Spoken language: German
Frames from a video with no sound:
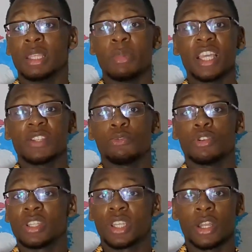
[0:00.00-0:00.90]
Die meisten
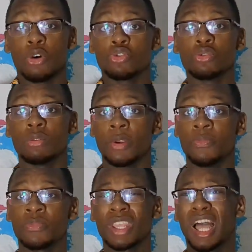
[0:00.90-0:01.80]
von euch sind genau so.
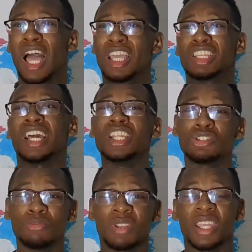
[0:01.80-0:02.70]
Ah, ich kann
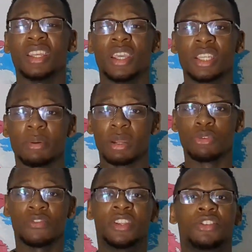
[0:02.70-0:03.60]
nicht zum Training gehen, ich habe keine
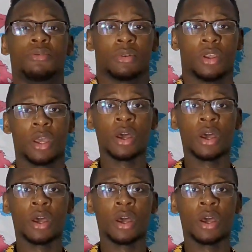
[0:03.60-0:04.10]
Motivation.